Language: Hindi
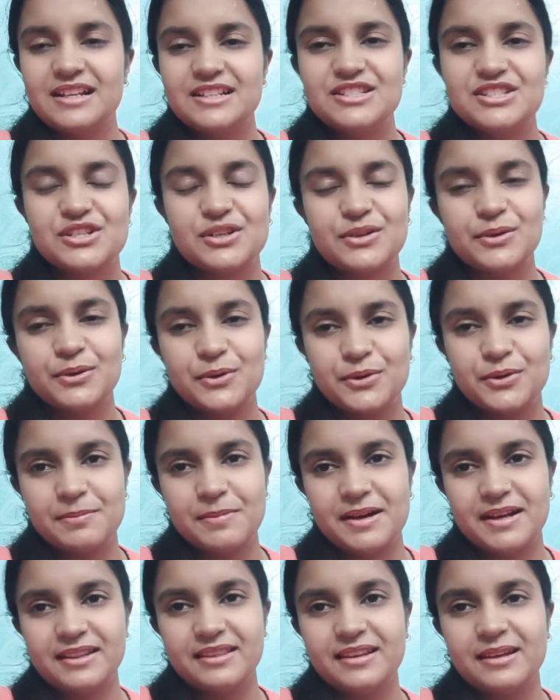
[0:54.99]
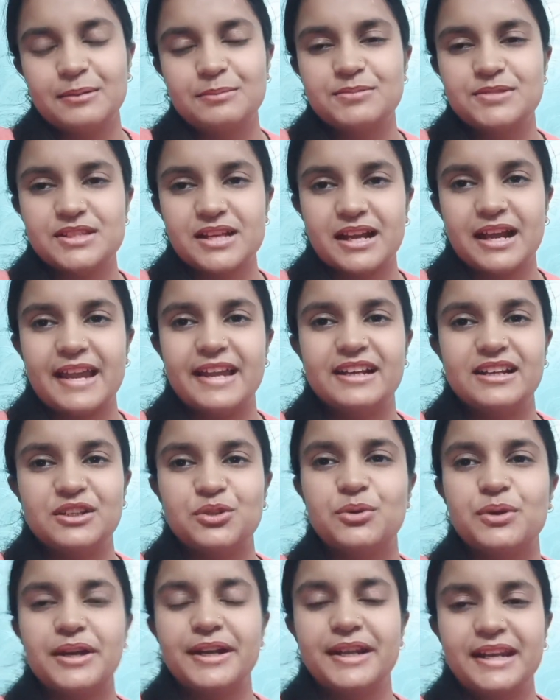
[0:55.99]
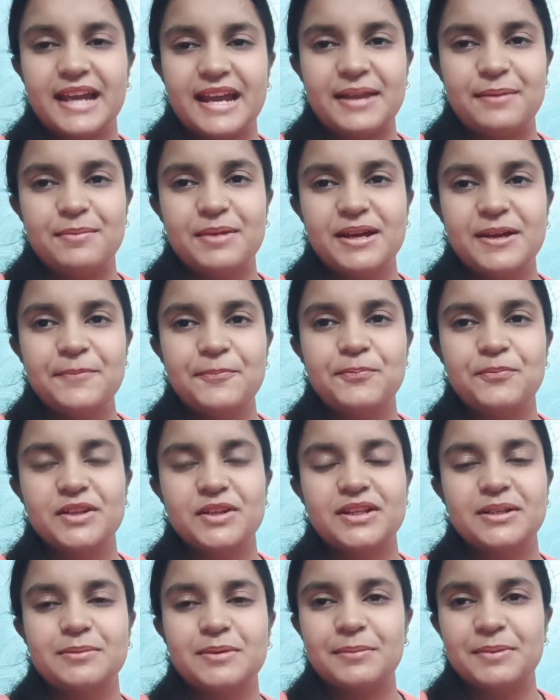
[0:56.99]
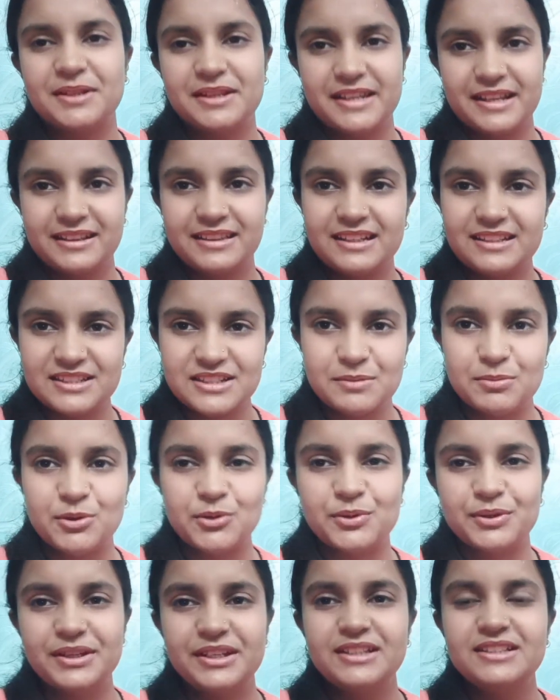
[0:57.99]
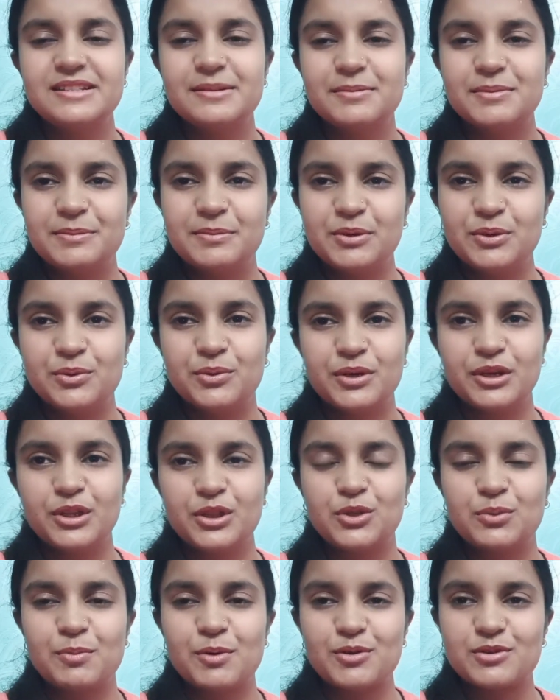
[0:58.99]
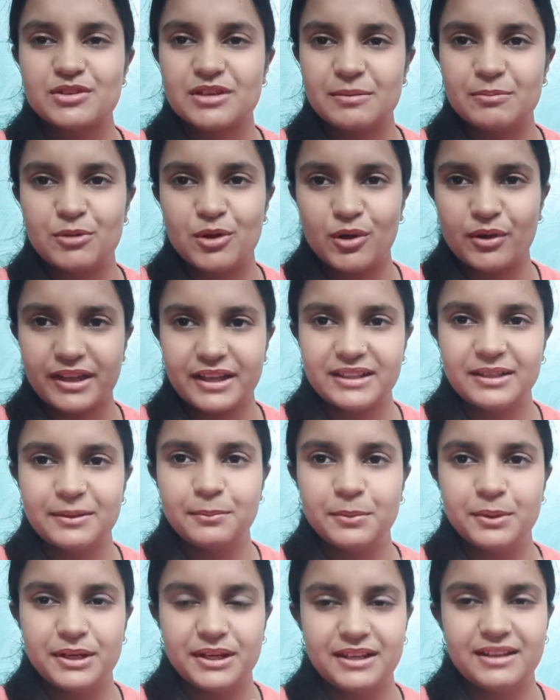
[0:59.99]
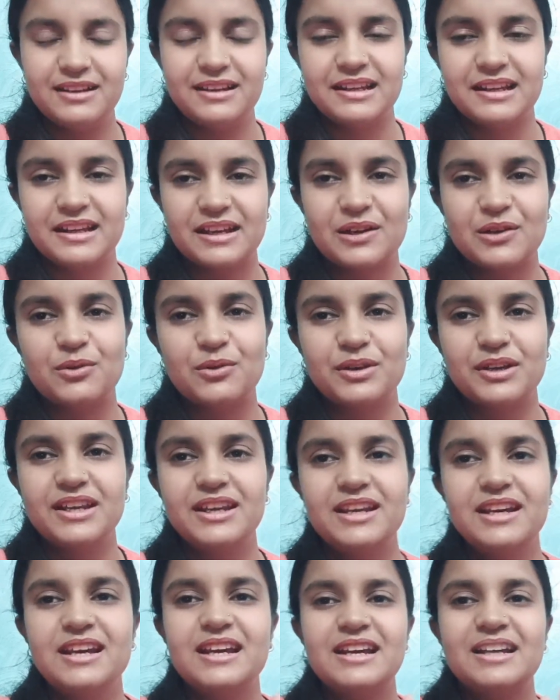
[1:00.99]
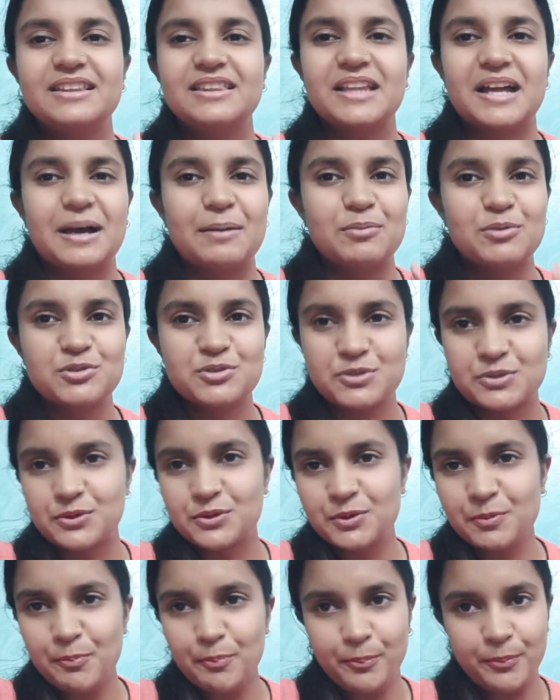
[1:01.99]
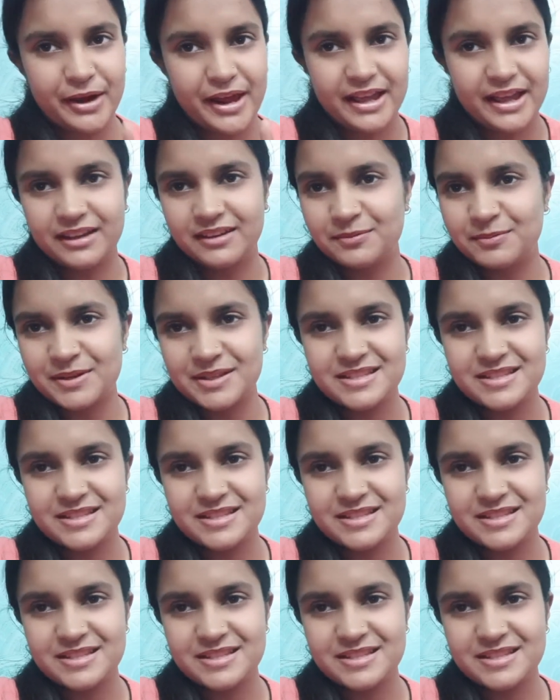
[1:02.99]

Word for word: चलो कोई बात नहीं अब सगाई के लिए थोड़ा टाइम है मतलब अभी देखते हैं जब होगी जब भी होगी तो मैं उसका ब्लॉग एकदम रियल लेके आऊँगी तो आप उसको प्रैंक मत